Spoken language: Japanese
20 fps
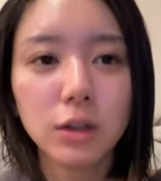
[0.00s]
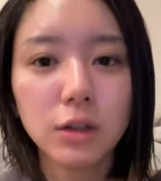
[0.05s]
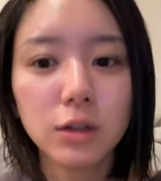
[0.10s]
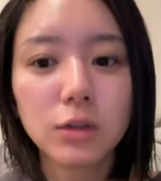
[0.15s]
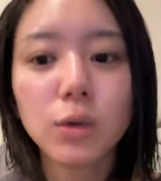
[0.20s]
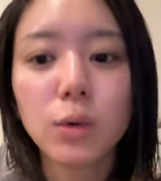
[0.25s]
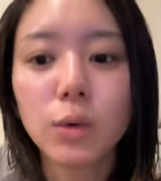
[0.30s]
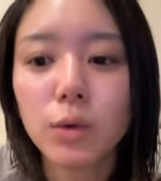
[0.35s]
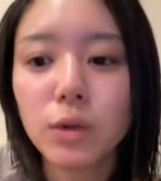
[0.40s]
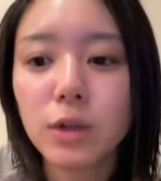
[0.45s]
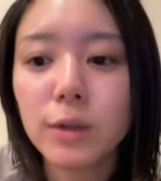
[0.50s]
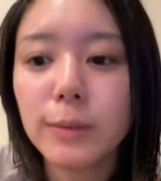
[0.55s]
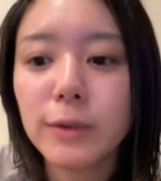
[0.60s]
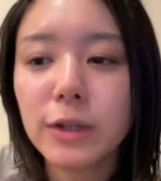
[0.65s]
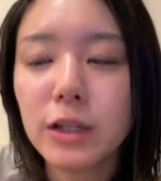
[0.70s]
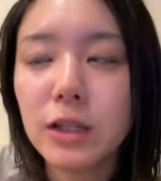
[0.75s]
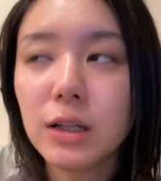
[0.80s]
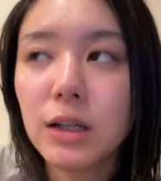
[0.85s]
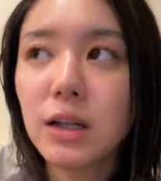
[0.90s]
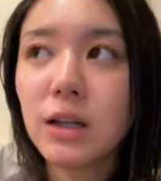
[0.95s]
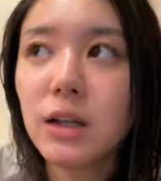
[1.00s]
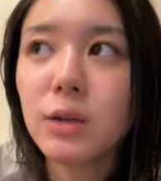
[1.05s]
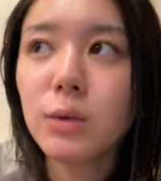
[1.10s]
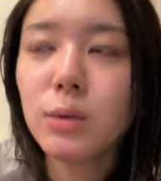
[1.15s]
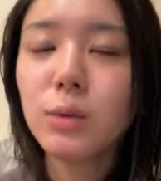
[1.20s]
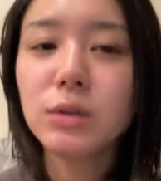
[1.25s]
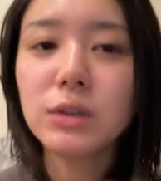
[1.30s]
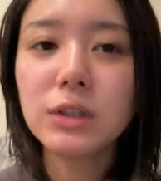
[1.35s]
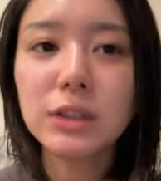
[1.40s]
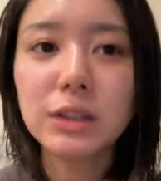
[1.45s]
そうでもひなな
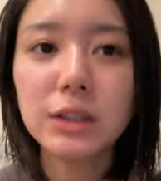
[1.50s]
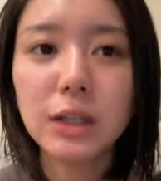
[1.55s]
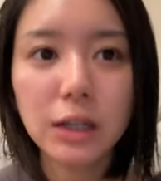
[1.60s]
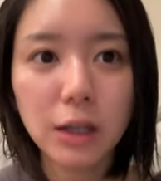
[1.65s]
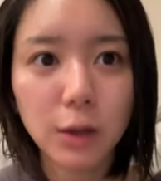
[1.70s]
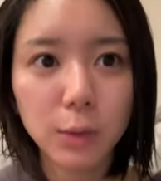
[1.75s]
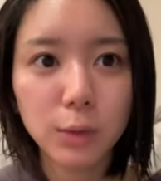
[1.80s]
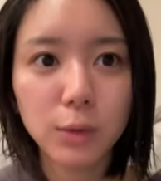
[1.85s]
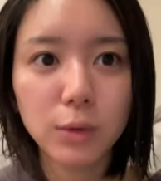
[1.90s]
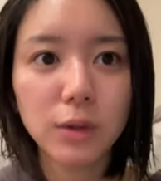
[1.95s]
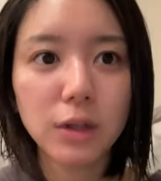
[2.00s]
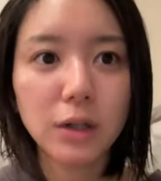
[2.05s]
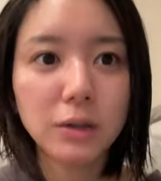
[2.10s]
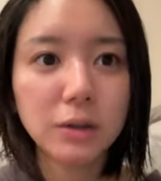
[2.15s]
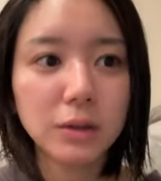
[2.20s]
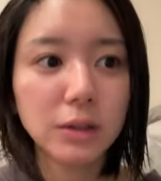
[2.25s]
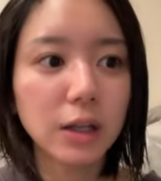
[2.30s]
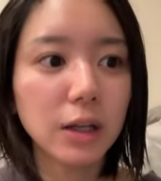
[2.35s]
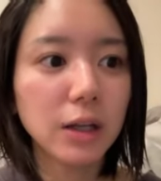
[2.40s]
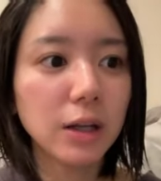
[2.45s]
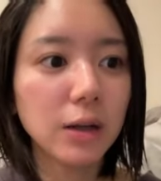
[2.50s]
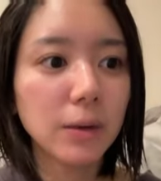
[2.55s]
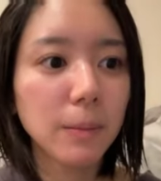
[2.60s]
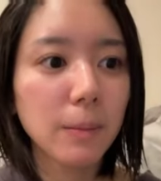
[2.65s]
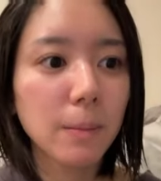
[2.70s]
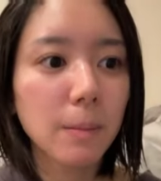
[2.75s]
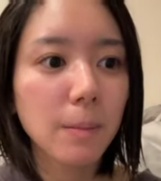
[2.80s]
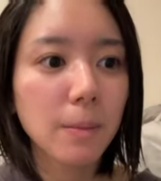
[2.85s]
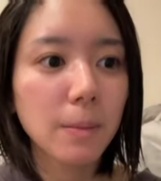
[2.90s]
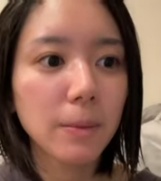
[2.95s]
と大西出たことなくて、
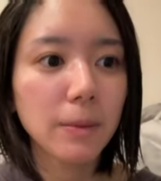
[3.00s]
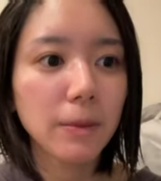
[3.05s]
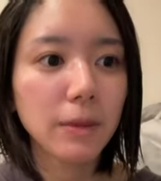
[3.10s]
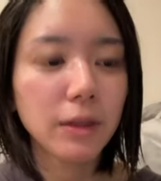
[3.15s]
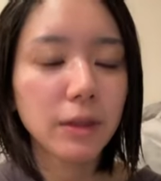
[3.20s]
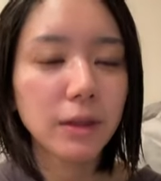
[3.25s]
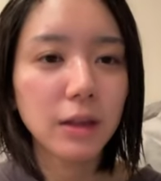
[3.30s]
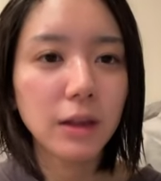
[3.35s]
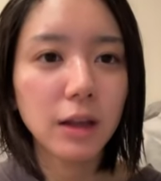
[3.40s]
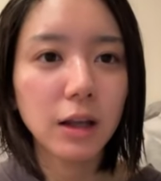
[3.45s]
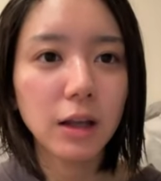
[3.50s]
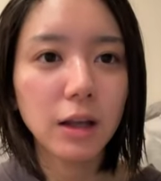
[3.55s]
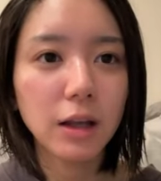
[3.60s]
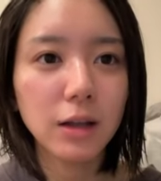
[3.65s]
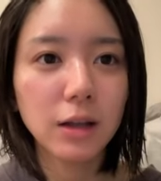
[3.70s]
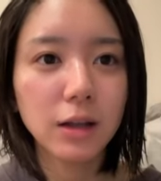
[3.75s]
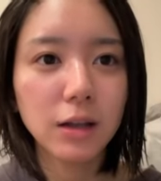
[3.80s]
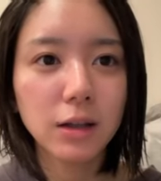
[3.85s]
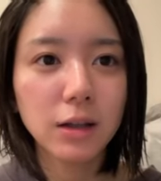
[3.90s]
で